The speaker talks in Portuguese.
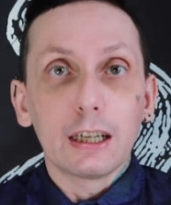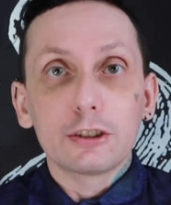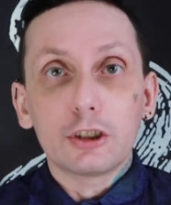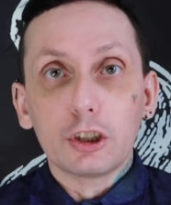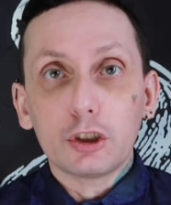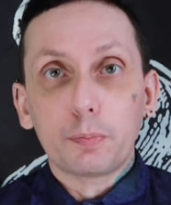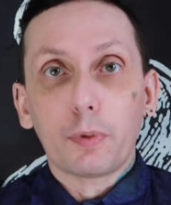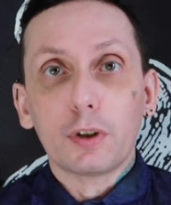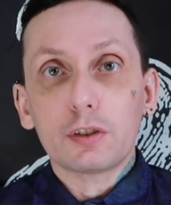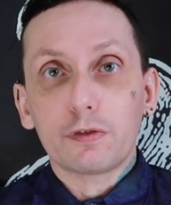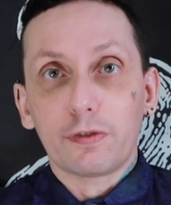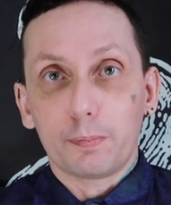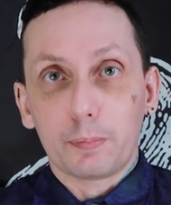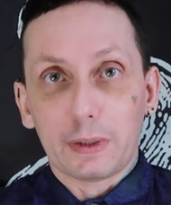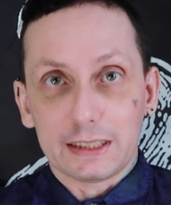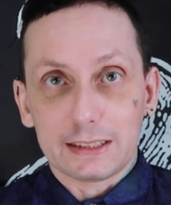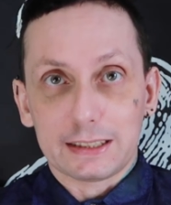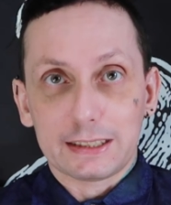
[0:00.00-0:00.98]
A gente pode
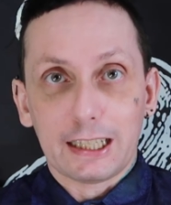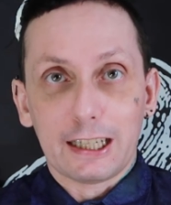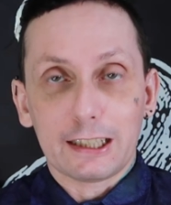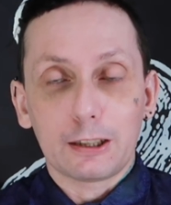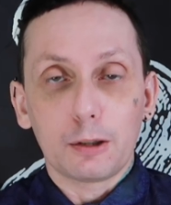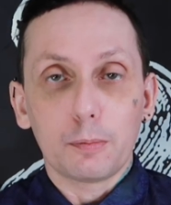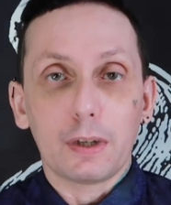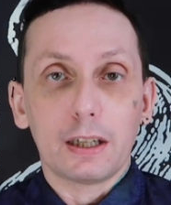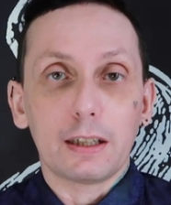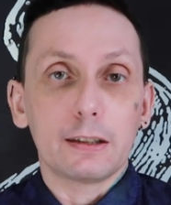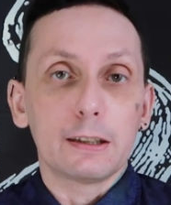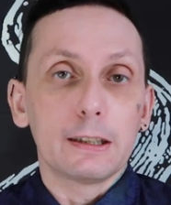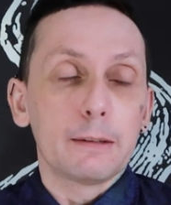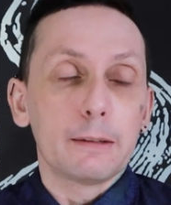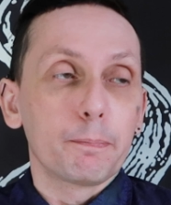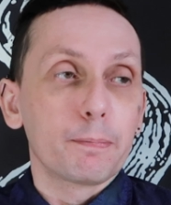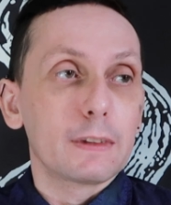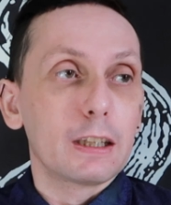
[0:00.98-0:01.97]
pensar que uma
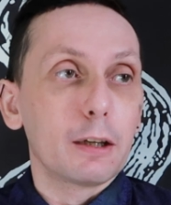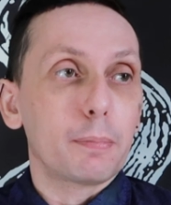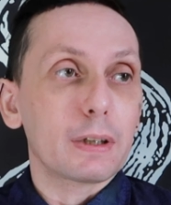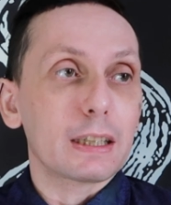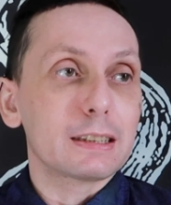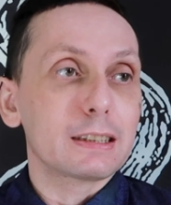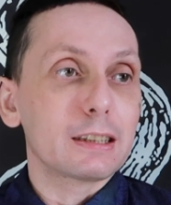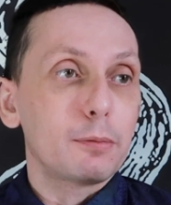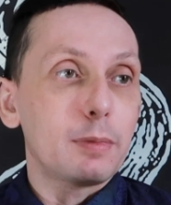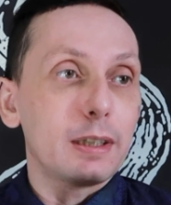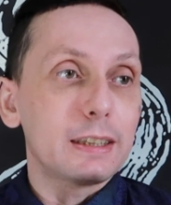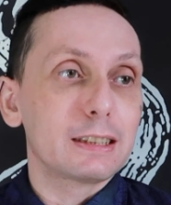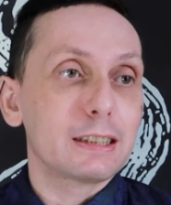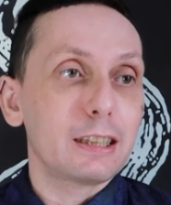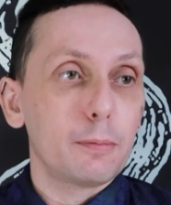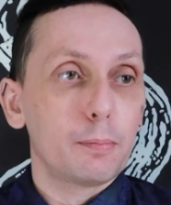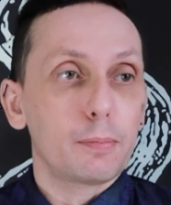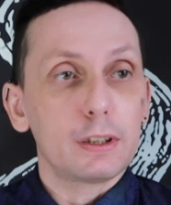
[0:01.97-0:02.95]
depressão mais
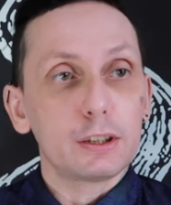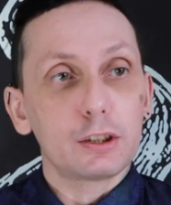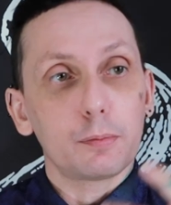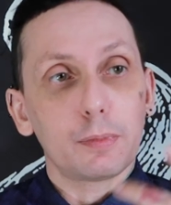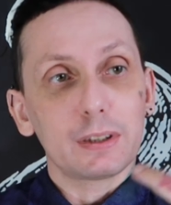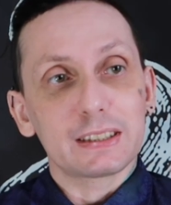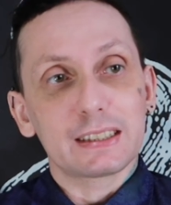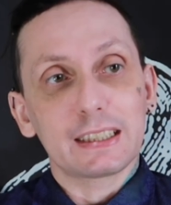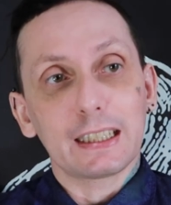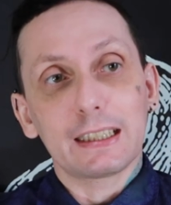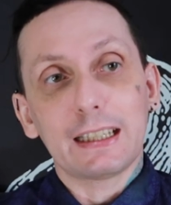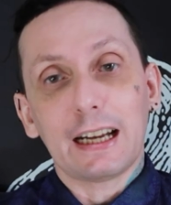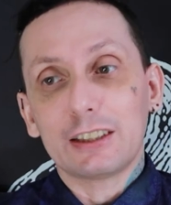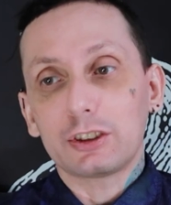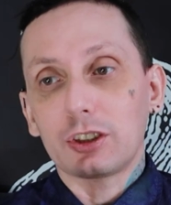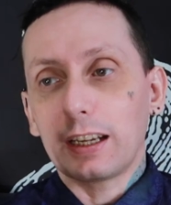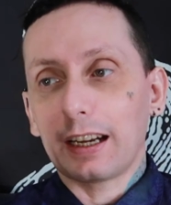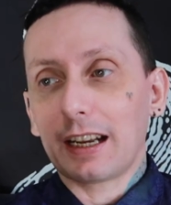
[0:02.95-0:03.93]
simples e uma
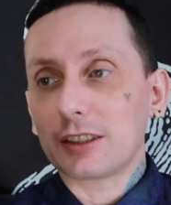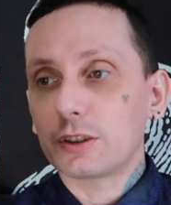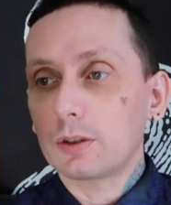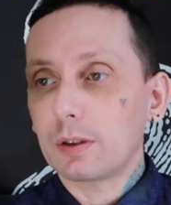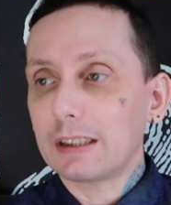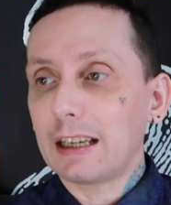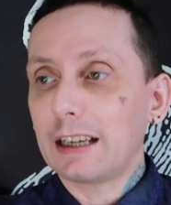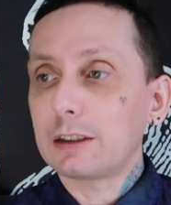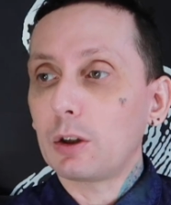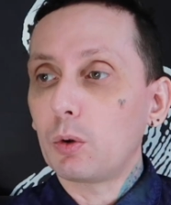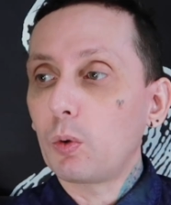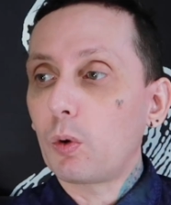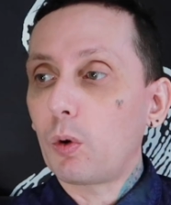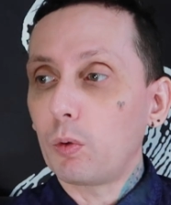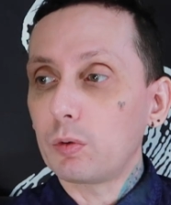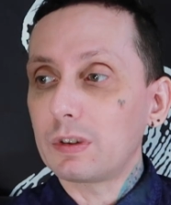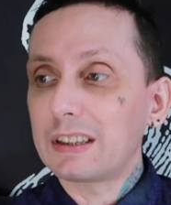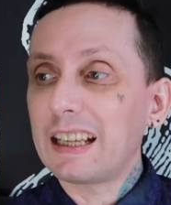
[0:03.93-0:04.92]
ansiedade relacionada a um
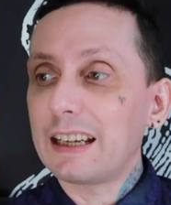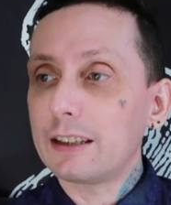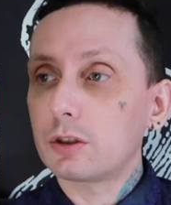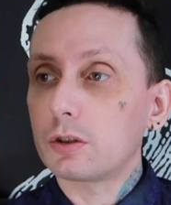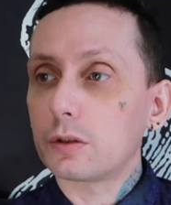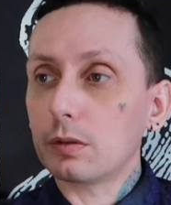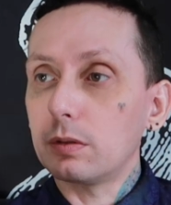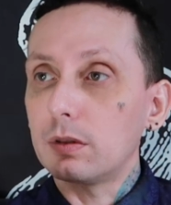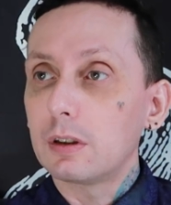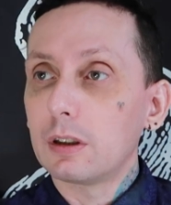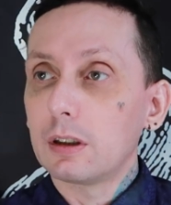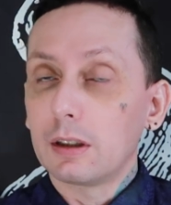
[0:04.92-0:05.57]
contexto.